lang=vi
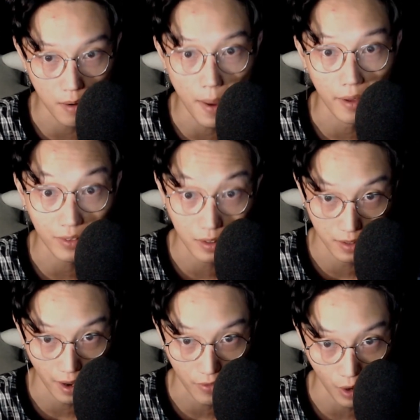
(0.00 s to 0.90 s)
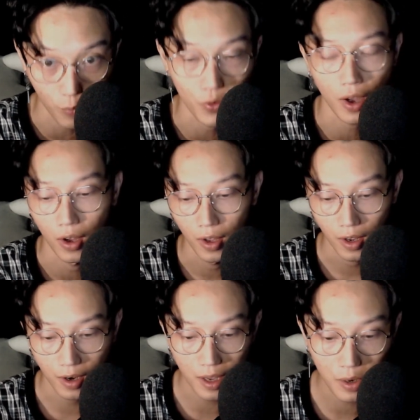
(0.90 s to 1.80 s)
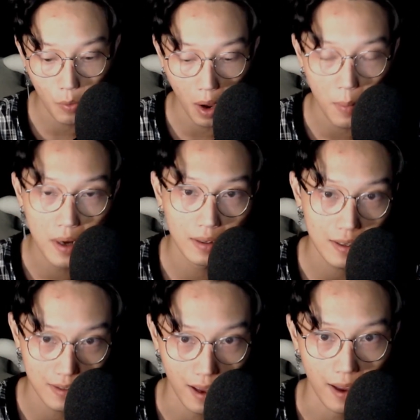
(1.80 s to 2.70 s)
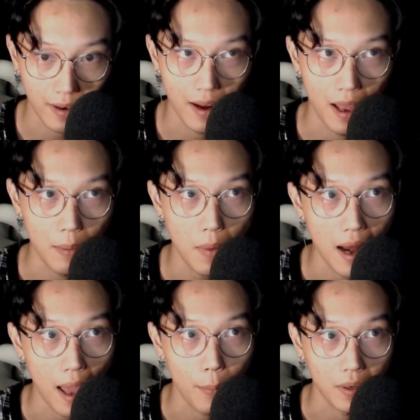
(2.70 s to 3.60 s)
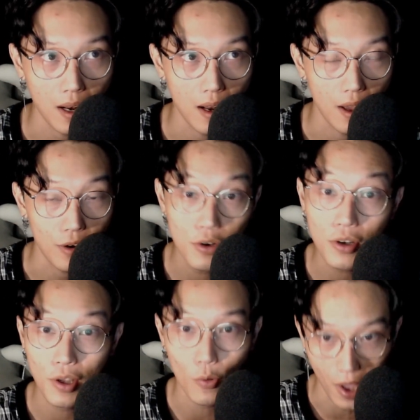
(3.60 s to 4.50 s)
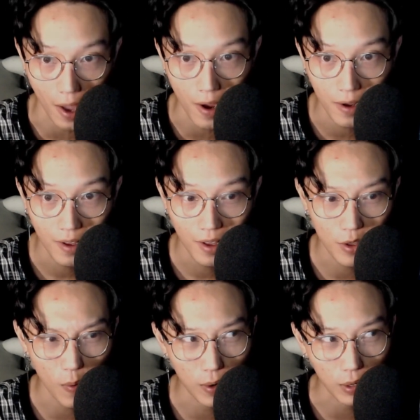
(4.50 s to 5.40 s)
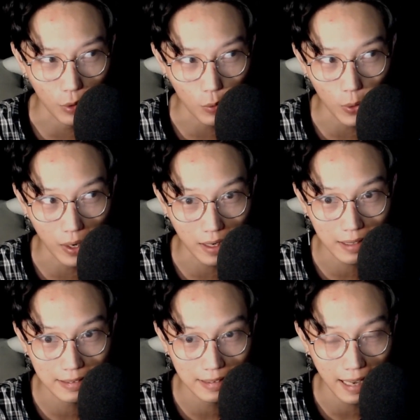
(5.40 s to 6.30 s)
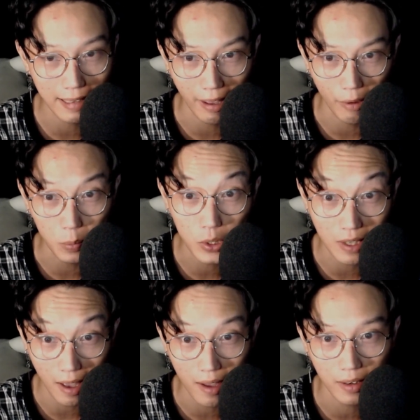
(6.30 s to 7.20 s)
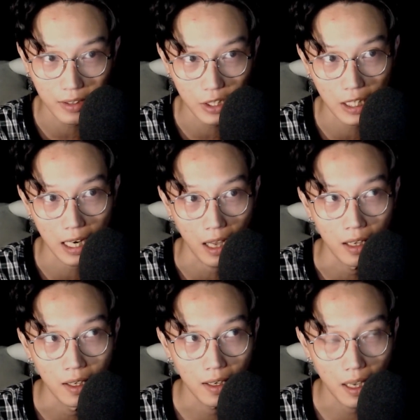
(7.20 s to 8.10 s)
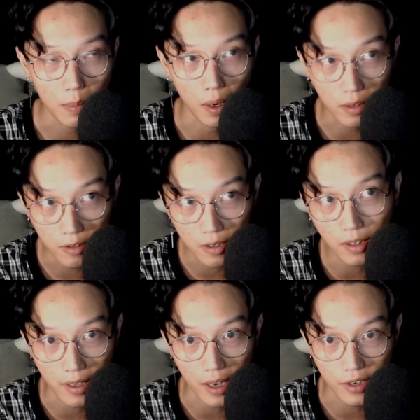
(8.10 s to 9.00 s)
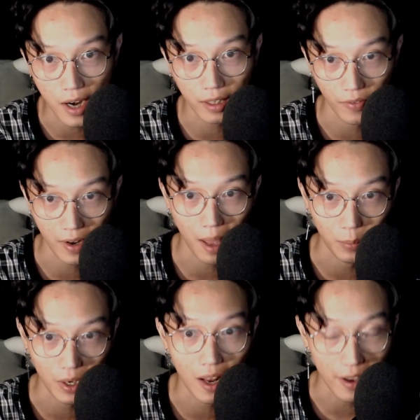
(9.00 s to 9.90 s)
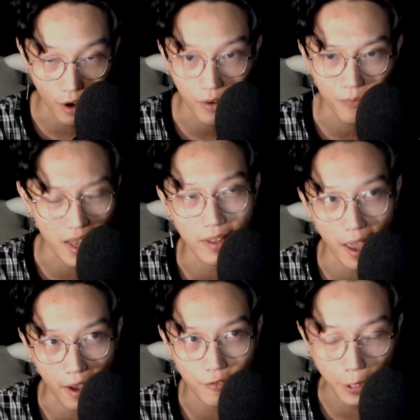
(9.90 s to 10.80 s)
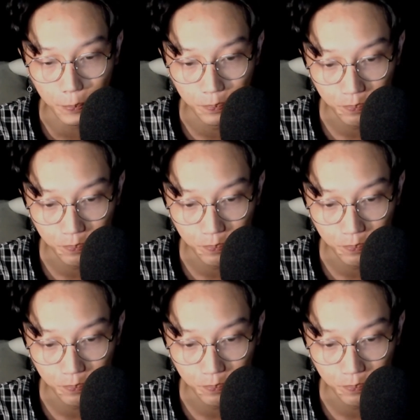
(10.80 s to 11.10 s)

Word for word: bạn từ nhà chồng nha, đi qua bên khách sạn để mà làm cái lễ rước dâu giả. Do là kiểu khoảng cách hai nhà cũng hơi xa đó, cho nên là khi mà cưới ở tại nhà trai thì phải làm cái lễ đó, dạng dạng vậy.